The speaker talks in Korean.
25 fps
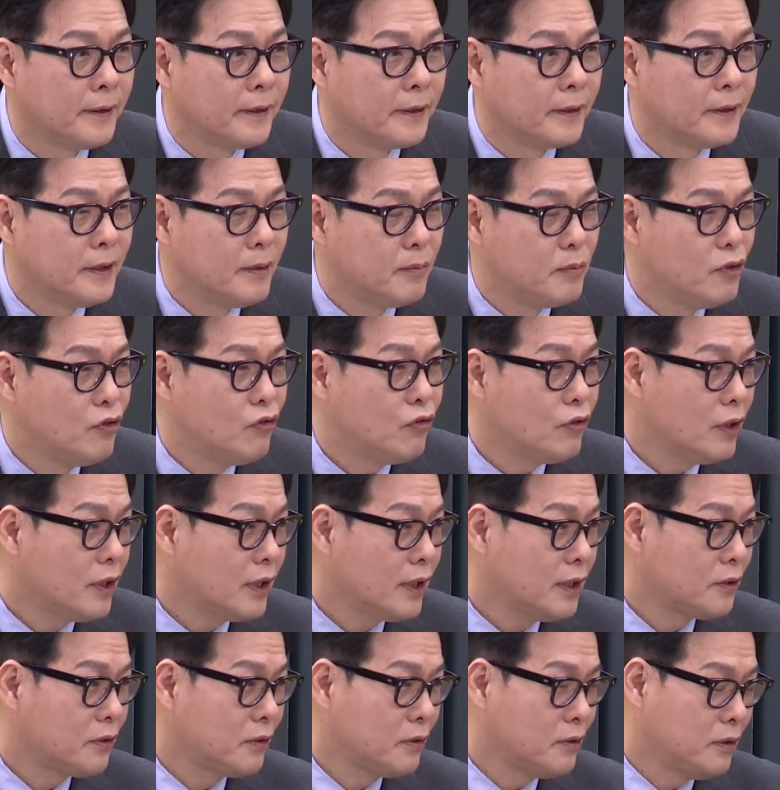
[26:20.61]
근데
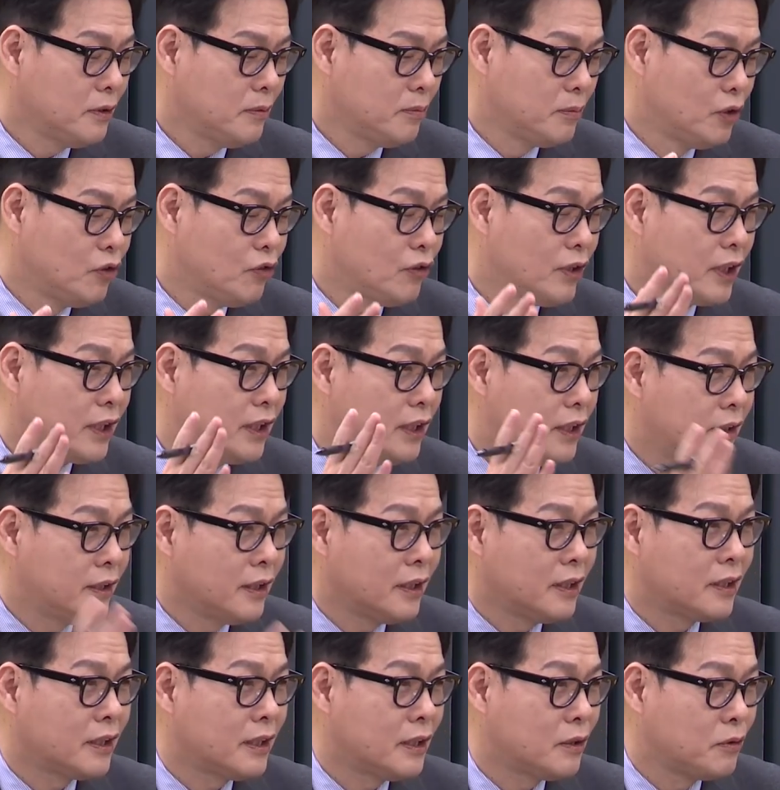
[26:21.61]
민주당에서는 민주당이
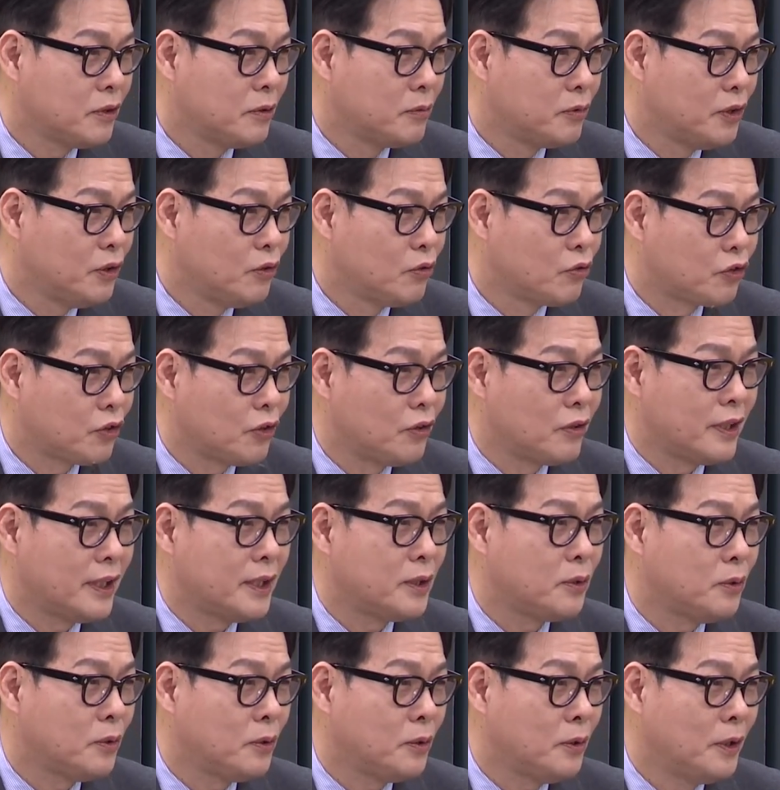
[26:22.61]
1당을 하고 이분이 6선을
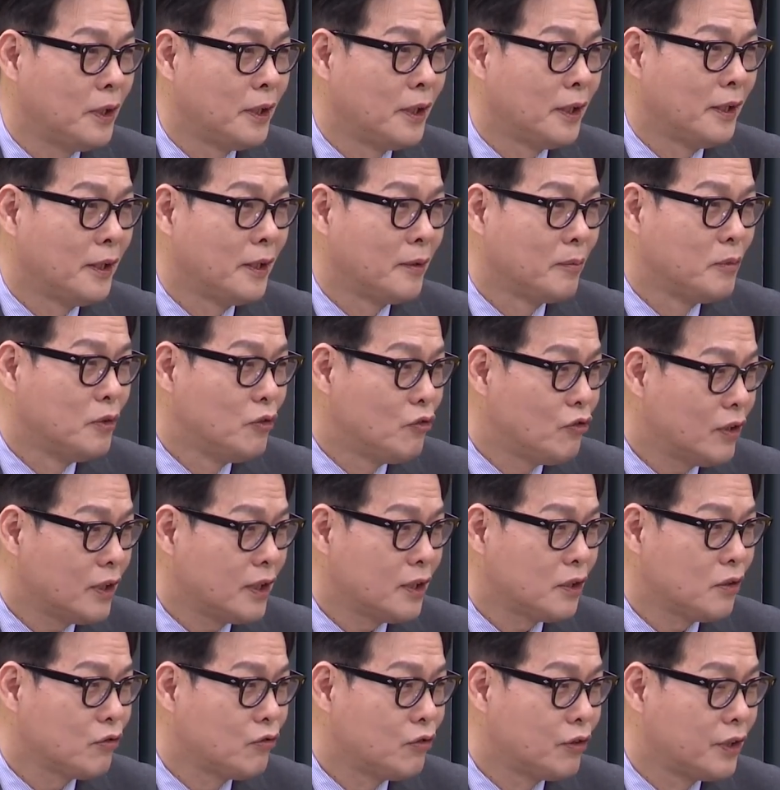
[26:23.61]
해도
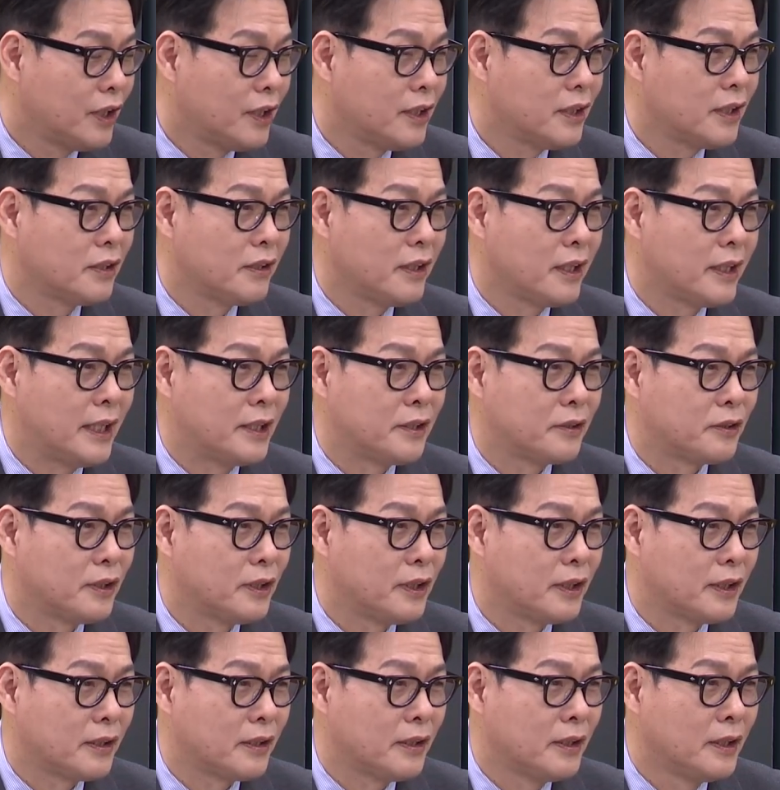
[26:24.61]
민주당에서는 국회의장이 될
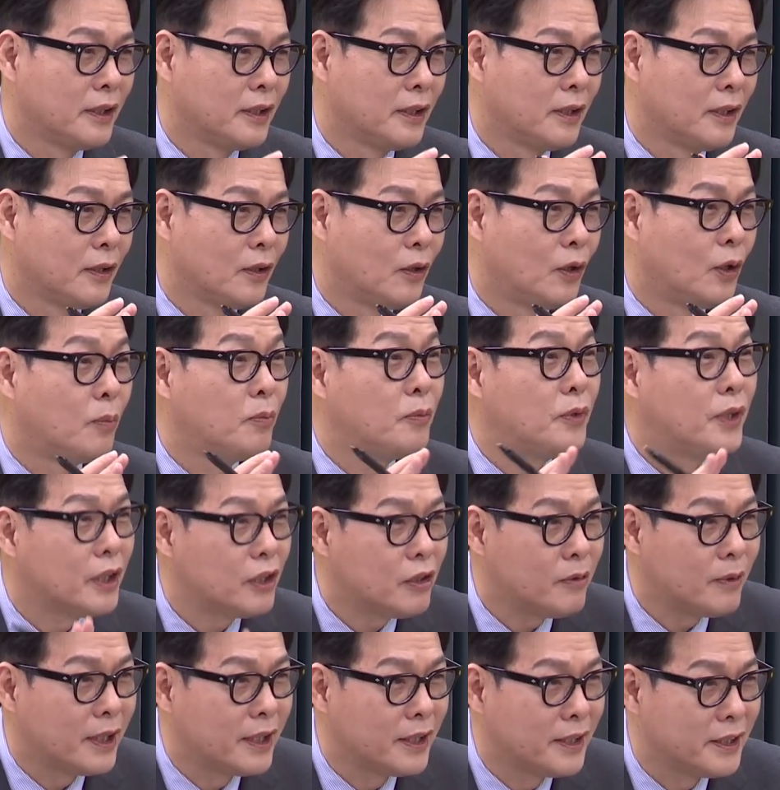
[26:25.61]
가능성이
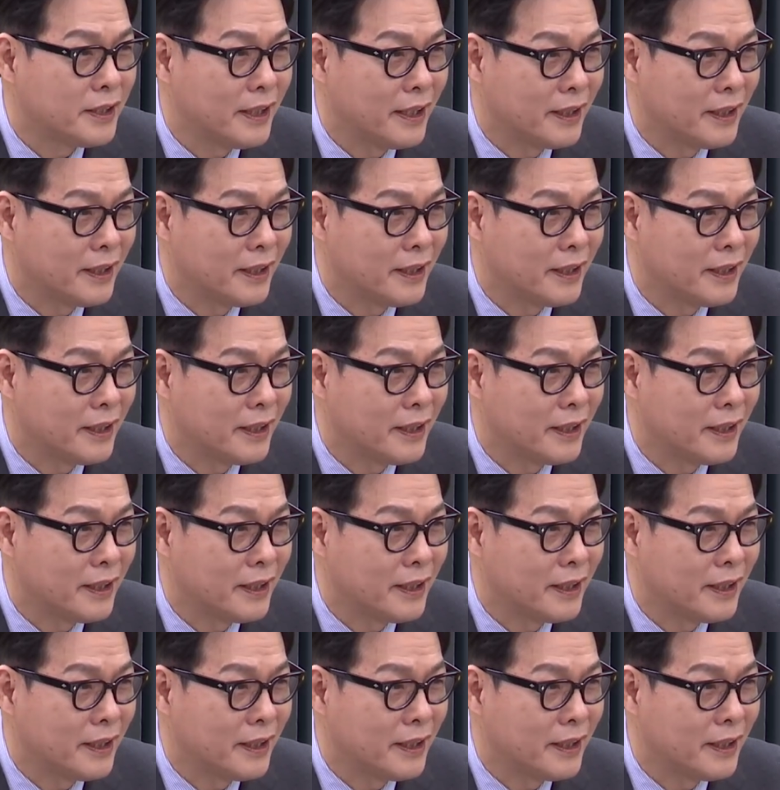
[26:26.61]
없다고 봐야 되지